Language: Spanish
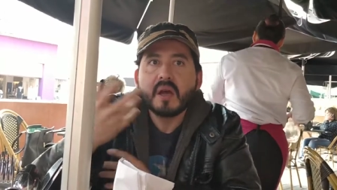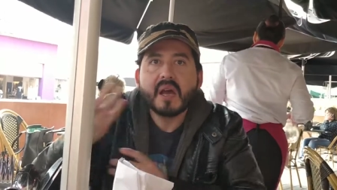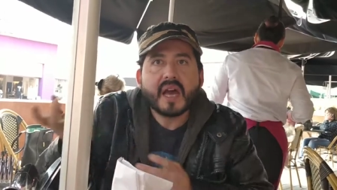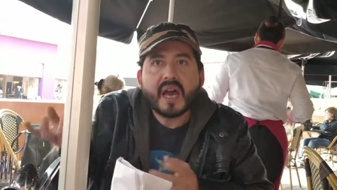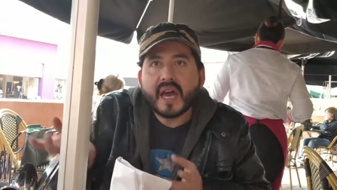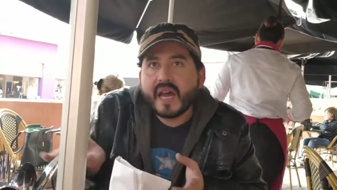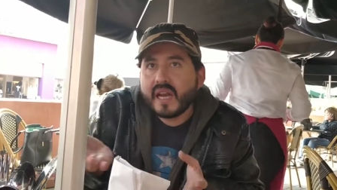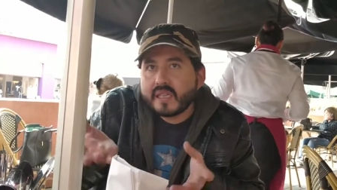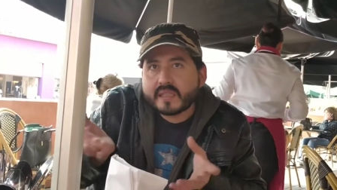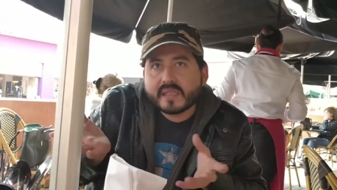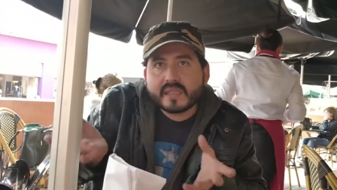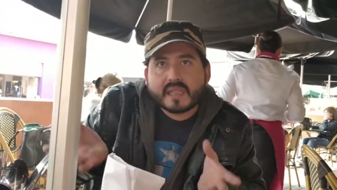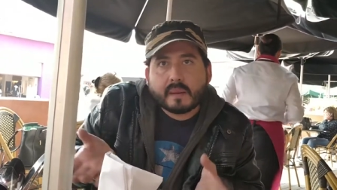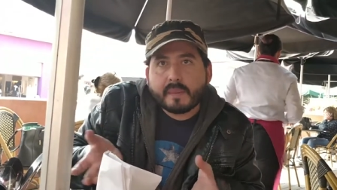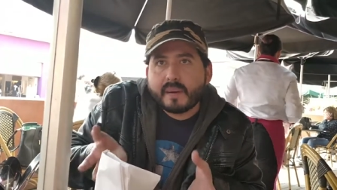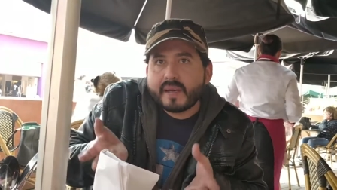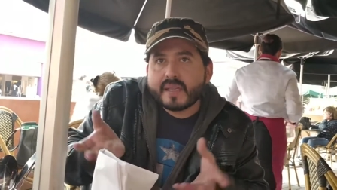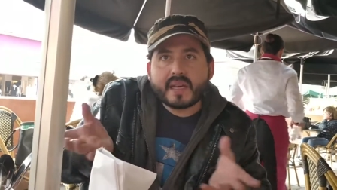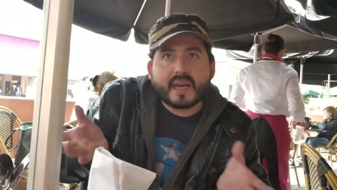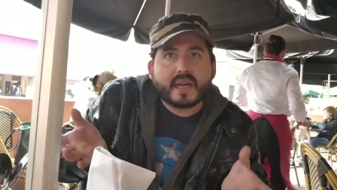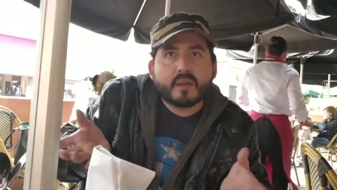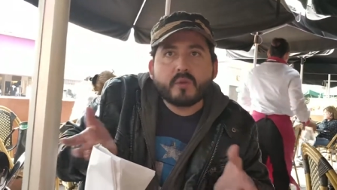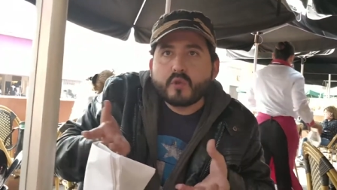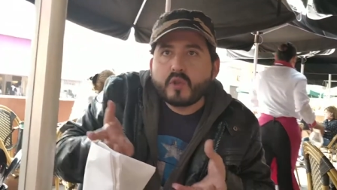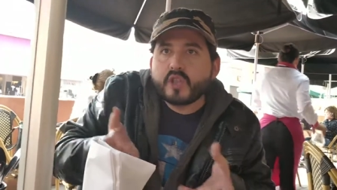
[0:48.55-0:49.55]
Él estaba
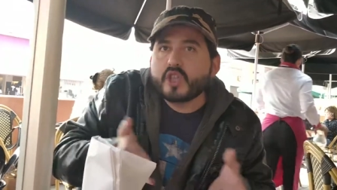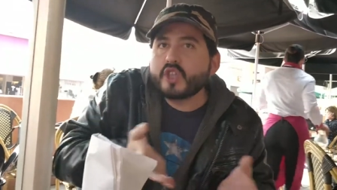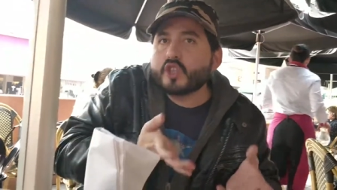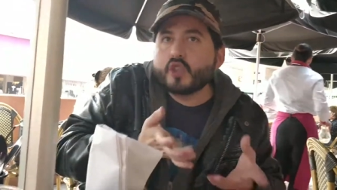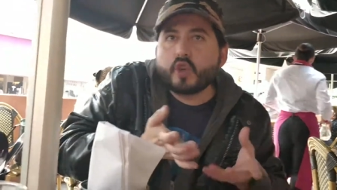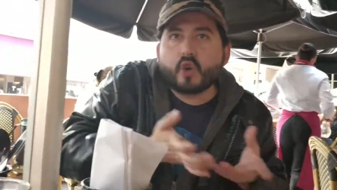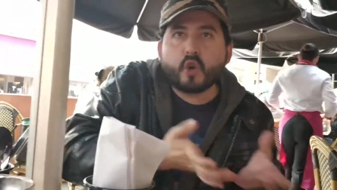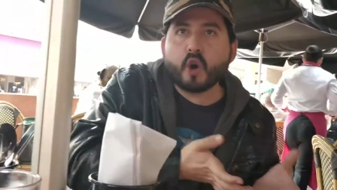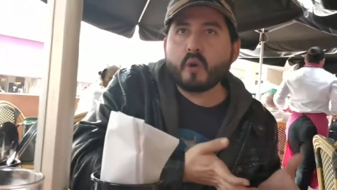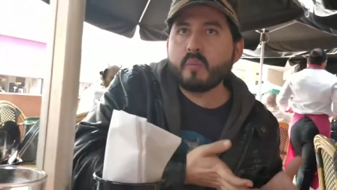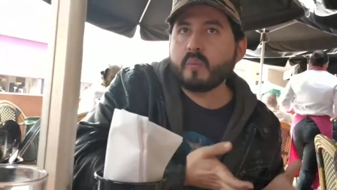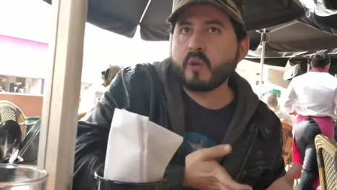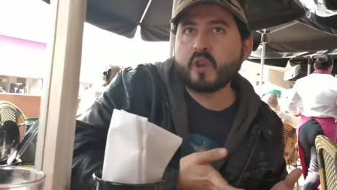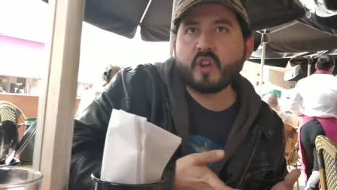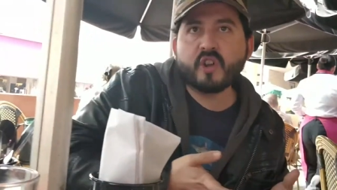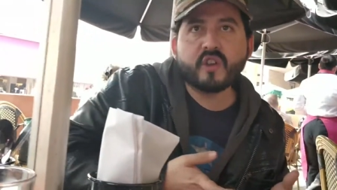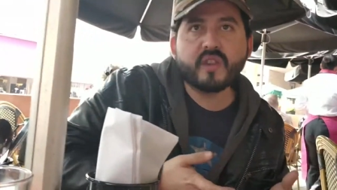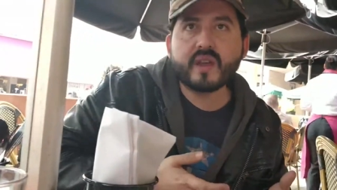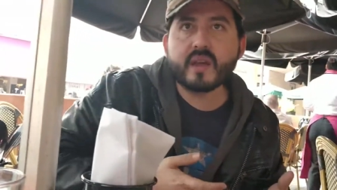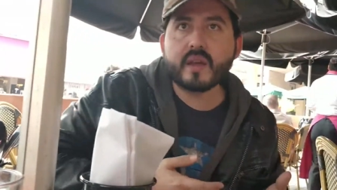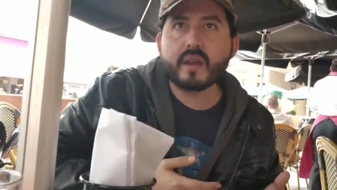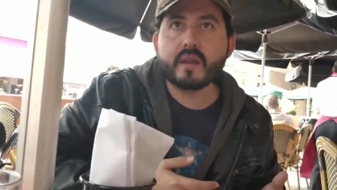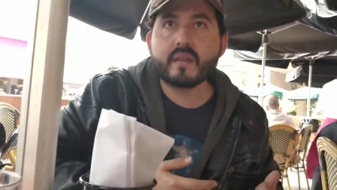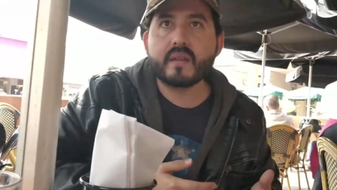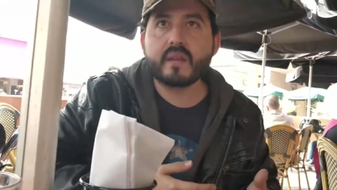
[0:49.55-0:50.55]
ya en un nicho cómodo
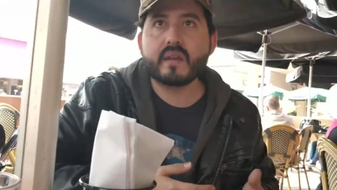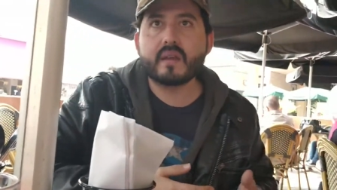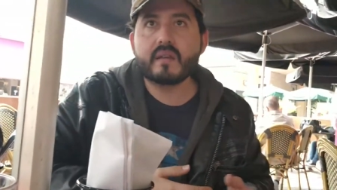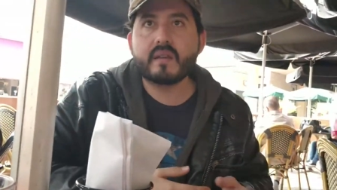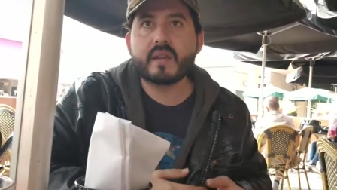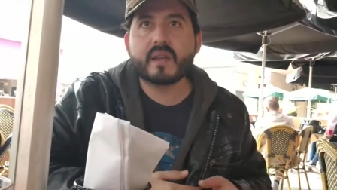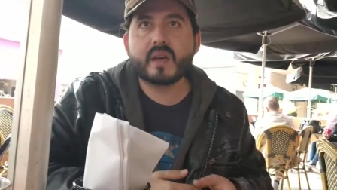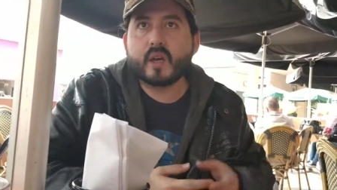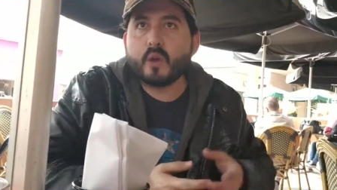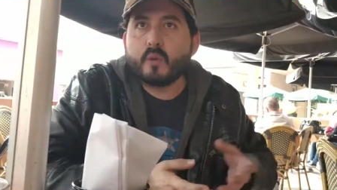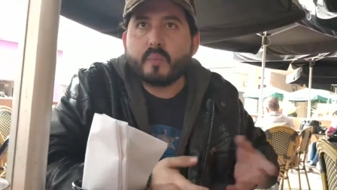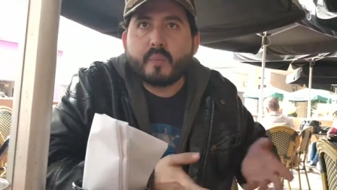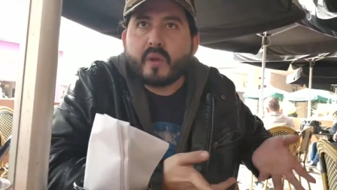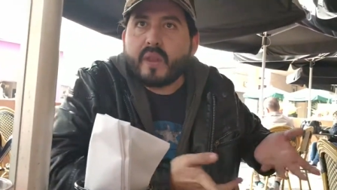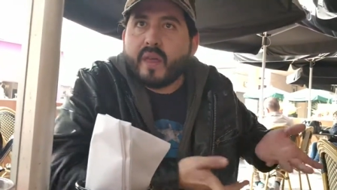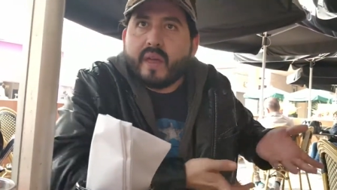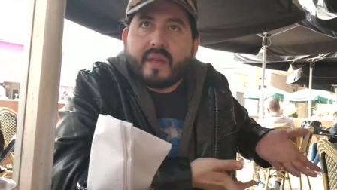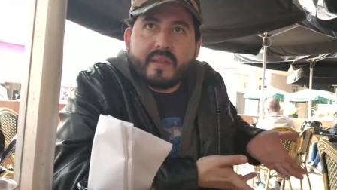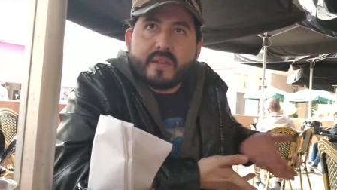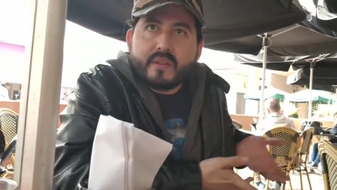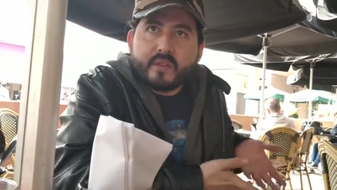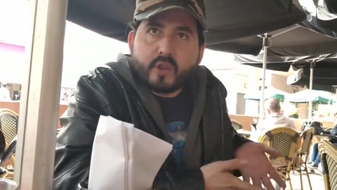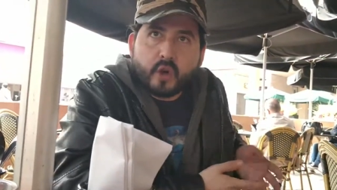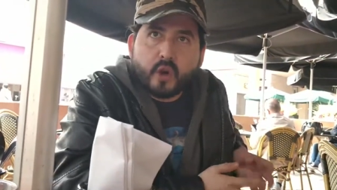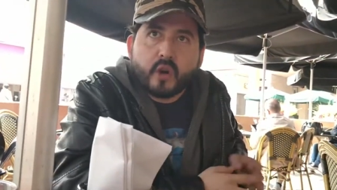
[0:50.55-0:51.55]
de, grupo de
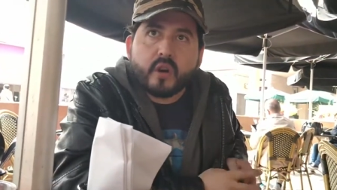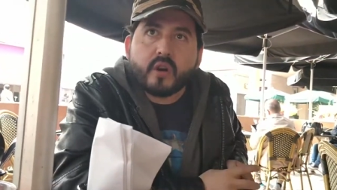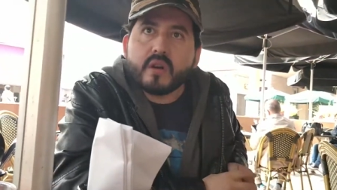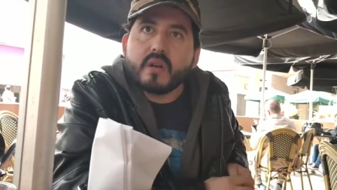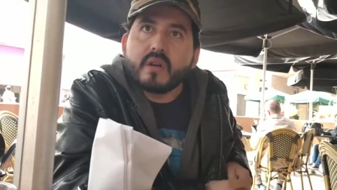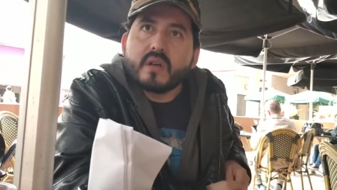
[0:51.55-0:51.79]
editor